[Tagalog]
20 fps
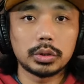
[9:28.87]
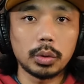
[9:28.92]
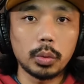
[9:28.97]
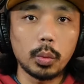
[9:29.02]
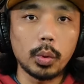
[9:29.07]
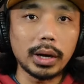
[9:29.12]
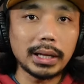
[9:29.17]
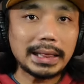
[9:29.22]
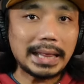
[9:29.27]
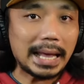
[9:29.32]
So
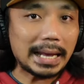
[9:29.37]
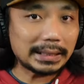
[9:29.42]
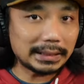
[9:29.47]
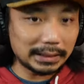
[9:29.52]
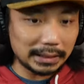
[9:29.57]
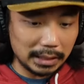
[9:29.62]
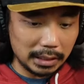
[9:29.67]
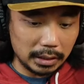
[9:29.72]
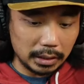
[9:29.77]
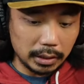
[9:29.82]
one
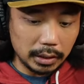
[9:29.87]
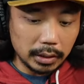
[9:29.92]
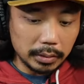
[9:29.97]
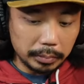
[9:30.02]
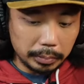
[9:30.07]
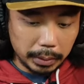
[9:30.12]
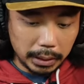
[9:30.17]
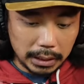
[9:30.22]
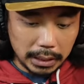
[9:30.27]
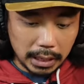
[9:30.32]
last
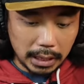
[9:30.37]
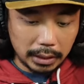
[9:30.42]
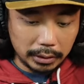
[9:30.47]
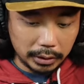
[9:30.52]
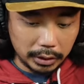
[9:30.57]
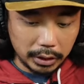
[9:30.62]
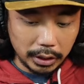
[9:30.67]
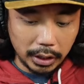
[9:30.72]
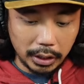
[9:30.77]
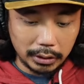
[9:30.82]
thing pala
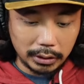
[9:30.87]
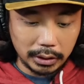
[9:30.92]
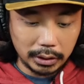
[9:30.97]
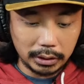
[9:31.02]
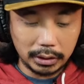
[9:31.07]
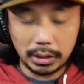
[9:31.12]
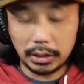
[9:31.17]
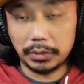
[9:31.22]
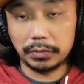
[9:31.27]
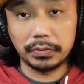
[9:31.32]

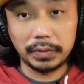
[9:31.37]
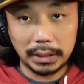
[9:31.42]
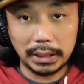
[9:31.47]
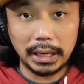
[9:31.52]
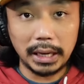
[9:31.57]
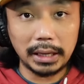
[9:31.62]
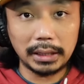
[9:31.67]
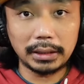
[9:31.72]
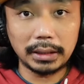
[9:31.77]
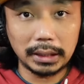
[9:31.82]
regarding this
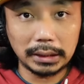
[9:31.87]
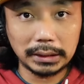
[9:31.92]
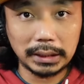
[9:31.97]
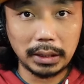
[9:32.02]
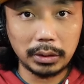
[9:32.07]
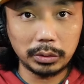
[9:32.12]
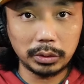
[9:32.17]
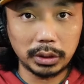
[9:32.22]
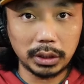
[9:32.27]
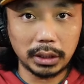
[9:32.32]
V8 na
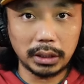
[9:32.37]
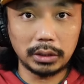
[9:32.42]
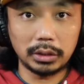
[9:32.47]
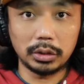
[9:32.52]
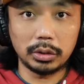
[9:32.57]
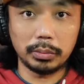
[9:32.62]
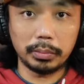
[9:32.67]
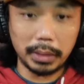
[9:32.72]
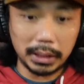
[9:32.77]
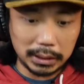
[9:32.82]
sound
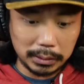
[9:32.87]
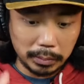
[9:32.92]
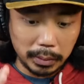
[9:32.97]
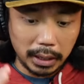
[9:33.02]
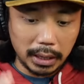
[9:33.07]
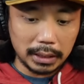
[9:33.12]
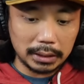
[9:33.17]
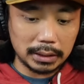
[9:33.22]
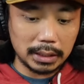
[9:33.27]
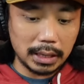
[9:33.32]
card do, mas
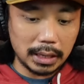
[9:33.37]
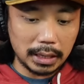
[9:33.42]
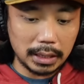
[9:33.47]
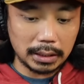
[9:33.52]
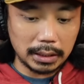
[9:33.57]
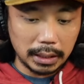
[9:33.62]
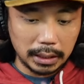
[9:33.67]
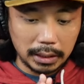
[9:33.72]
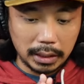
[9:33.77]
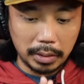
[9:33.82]

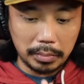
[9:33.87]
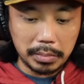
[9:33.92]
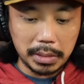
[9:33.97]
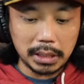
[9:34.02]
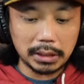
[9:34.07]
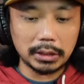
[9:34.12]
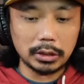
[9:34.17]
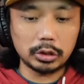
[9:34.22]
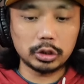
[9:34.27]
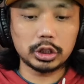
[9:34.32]
maganda na
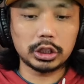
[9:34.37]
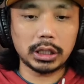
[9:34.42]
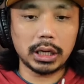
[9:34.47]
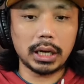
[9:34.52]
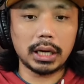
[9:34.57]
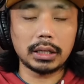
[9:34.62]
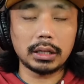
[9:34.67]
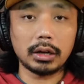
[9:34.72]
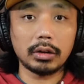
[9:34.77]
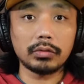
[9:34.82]
gamitin niyo
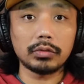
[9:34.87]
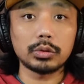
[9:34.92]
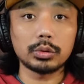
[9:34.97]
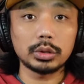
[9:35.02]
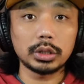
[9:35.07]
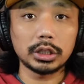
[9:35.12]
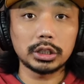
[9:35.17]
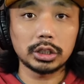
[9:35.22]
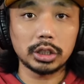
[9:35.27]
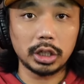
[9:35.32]
siya ng
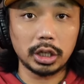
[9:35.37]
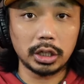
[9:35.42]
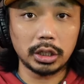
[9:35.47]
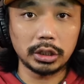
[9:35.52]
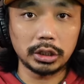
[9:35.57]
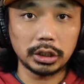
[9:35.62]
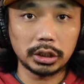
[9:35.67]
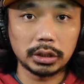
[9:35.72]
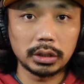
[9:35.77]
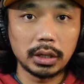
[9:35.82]
fully
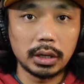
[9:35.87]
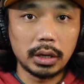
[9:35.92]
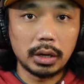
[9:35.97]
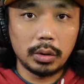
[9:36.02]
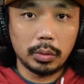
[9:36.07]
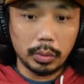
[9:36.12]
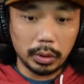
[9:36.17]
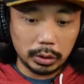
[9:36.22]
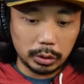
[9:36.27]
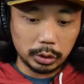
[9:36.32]
charged
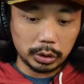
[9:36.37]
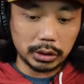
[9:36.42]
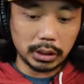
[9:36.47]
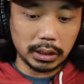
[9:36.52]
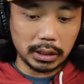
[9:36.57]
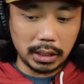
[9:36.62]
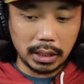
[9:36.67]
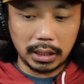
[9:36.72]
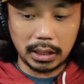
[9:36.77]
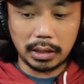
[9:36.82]
Huwag nyo
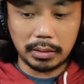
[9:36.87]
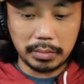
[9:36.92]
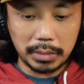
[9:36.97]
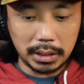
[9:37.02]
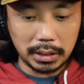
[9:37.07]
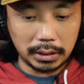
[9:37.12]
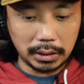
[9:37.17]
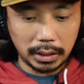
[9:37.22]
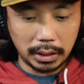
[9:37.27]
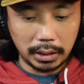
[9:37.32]
siyang
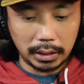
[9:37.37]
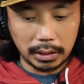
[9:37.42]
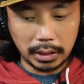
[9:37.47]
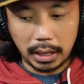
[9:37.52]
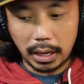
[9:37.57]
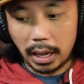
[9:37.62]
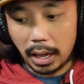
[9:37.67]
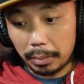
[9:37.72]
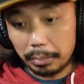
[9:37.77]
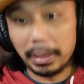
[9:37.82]

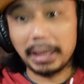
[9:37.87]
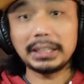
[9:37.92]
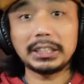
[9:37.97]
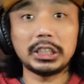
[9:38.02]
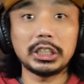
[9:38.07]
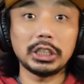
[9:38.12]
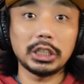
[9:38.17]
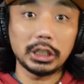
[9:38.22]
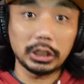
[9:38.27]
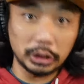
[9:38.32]
gagamitin
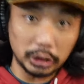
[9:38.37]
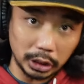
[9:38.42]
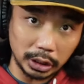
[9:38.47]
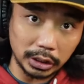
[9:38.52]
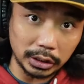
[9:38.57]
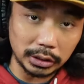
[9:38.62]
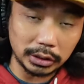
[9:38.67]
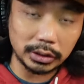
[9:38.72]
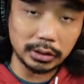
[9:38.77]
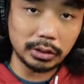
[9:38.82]
habang
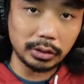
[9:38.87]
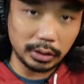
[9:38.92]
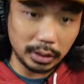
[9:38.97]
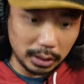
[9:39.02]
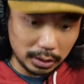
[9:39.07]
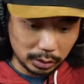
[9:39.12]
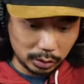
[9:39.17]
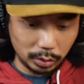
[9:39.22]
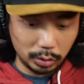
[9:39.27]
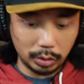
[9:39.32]
china-charge.
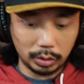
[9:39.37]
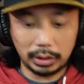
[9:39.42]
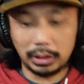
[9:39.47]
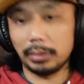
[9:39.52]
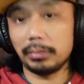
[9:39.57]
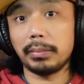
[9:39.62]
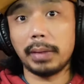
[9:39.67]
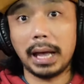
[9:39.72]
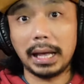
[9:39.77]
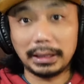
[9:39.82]
Okay? So,
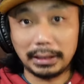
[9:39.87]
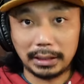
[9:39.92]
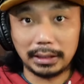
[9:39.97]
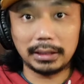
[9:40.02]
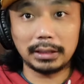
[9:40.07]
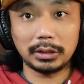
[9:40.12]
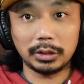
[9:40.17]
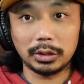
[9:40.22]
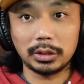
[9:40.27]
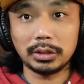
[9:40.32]

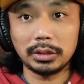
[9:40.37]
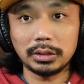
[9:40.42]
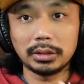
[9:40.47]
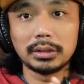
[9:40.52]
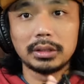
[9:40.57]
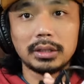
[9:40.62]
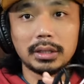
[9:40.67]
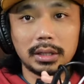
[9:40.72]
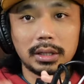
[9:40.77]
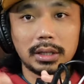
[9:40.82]
de-battery
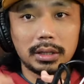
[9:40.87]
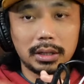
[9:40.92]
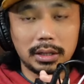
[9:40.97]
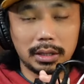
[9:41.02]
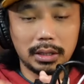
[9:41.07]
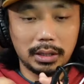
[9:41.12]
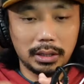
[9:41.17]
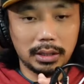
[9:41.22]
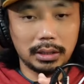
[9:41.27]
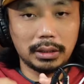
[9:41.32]
to.
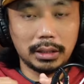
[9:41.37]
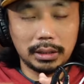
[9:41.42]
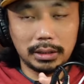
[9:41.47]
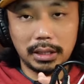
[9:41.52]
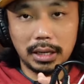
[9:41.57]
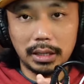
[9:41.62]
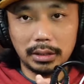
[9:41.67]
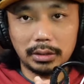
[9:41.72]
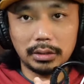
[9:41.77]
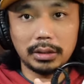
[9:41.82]
Uh,
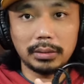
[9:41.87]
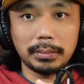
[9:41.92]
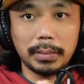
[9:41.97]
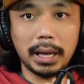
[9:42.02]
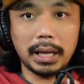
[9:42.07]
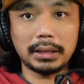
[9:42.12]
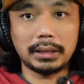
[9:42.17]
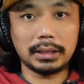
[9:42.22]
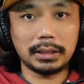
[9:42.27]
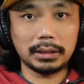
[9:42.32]
tandaan nyo,
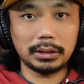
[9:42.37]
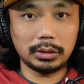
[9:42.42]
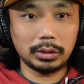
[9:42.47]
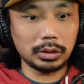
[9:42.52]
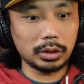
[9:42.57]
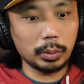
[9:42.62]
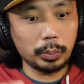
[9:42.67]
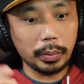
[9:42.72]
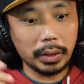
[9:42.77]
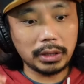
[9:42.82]
de-battery
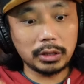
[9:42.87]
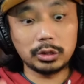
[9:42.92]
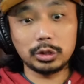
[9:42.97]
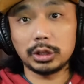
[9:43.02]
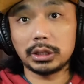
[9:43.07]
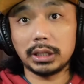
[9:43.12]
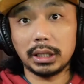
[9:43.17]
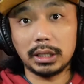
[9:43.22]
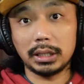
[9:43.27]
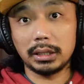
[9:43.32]
to. So, pwede
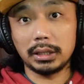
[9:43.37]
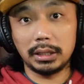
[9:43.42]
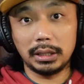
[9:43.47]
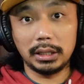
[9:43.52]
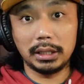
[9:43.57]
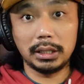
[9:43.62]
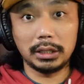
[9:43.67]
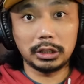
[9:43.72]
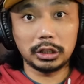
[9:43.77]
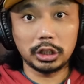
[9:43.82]
nyo siyang
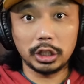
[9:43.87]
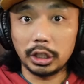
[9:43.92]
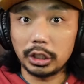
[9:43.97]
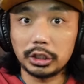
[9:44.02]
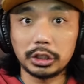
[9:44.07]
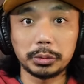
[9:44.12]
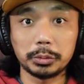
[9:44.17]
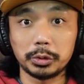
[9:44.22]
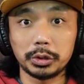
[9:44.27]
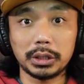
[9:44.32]

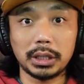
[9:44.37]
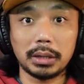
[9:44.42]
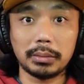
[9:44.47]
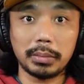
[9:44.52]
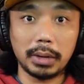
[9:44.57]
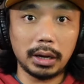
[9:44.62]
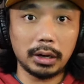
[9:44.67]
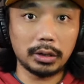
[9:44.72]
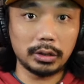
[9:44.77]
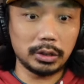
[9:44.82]
i-charge
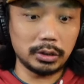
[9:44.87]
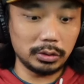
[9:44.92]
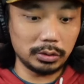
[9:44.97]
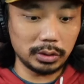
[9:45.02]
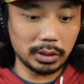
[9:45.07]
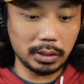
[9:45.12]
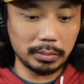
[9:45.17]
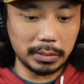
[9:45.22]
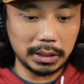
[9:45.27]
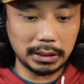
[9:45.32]
muna bago
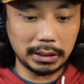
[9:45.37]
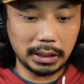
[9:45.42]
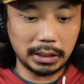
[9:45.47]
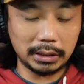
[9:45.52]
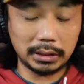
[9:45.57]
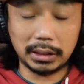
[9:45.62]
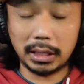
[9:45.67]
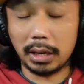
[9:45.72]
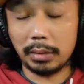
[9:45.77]
ninyo gamitin.